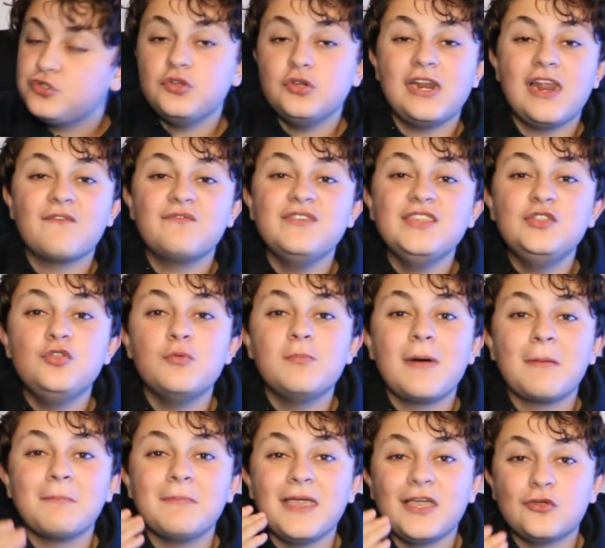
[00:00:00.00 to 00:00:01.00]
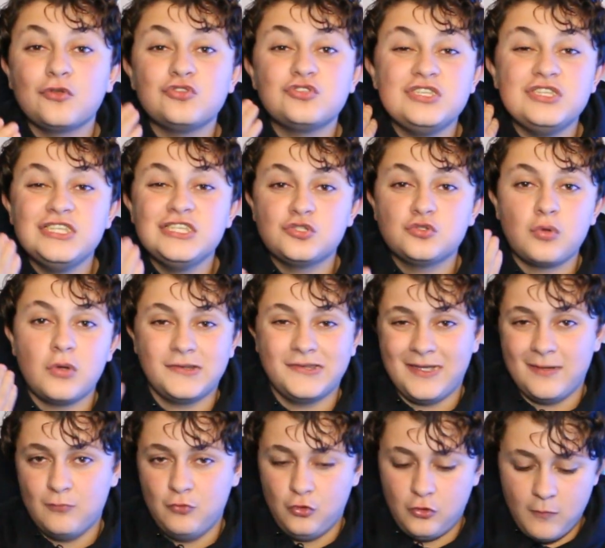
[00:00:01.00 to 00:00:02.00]
La vie de ma mère, que c'est une histoire
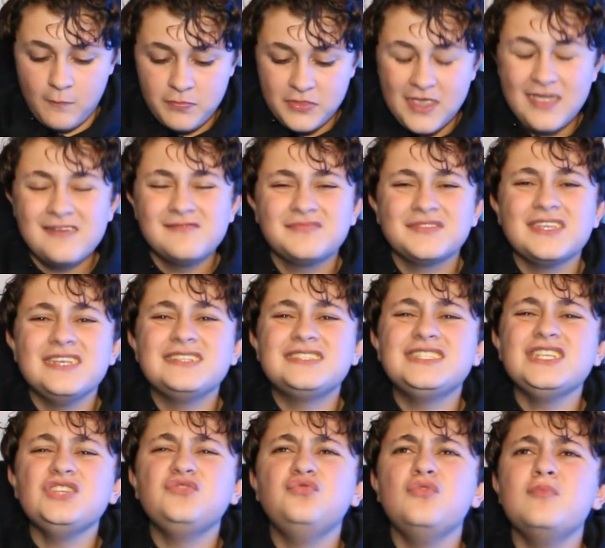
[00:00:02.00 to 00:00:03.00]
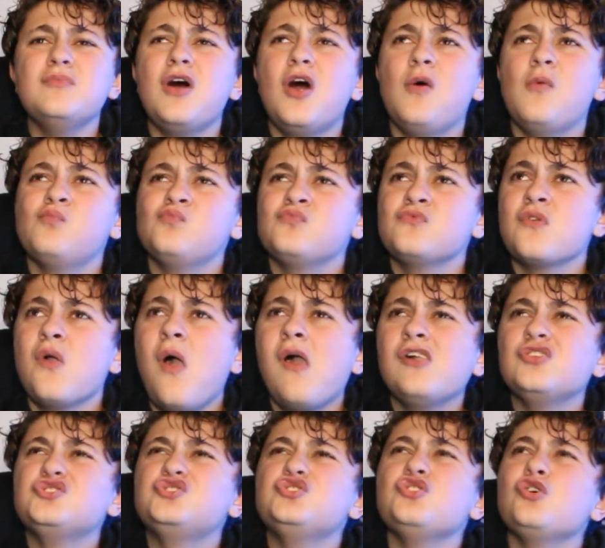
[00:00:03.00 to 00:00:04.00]
d'amour. Et si je vous mens
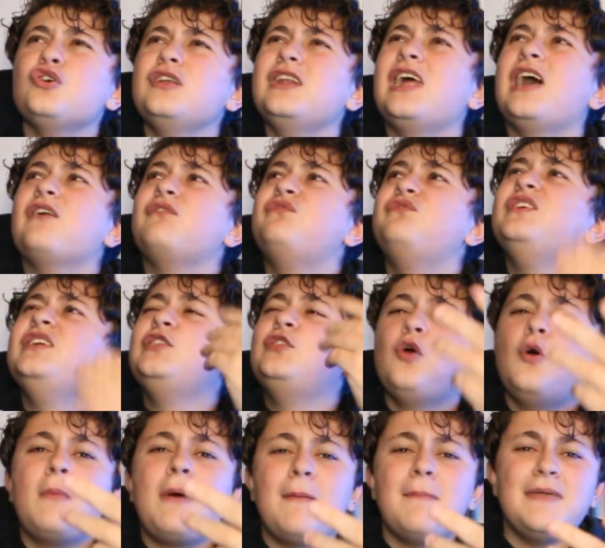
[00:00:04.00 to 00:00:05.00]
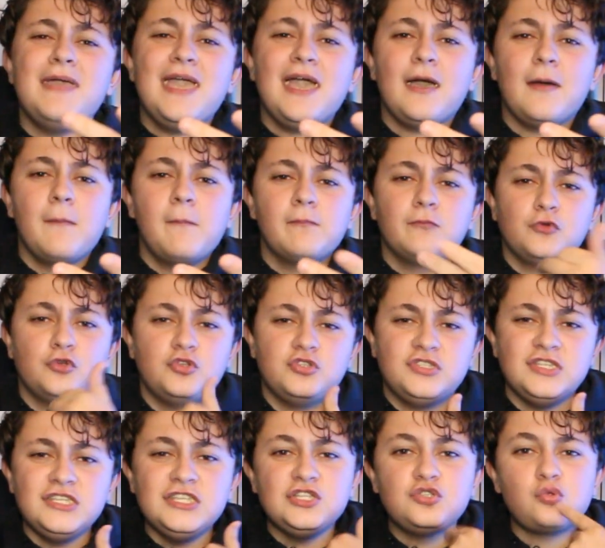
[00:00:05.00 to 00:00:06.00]
sur la vie de ma mère, que
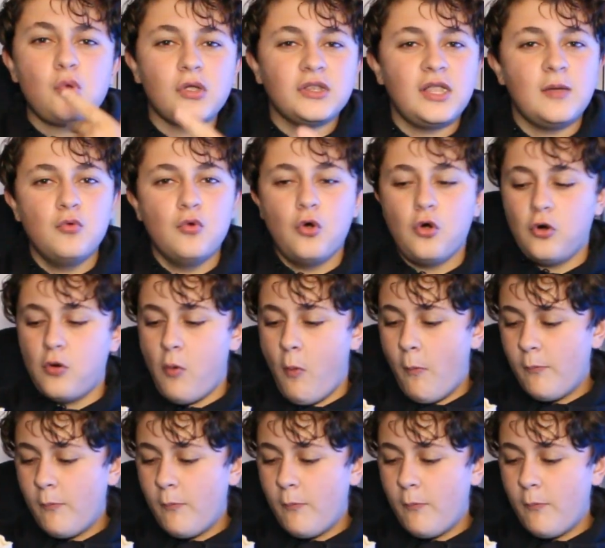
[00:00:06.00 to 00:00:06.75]
c'est une histoire d'amour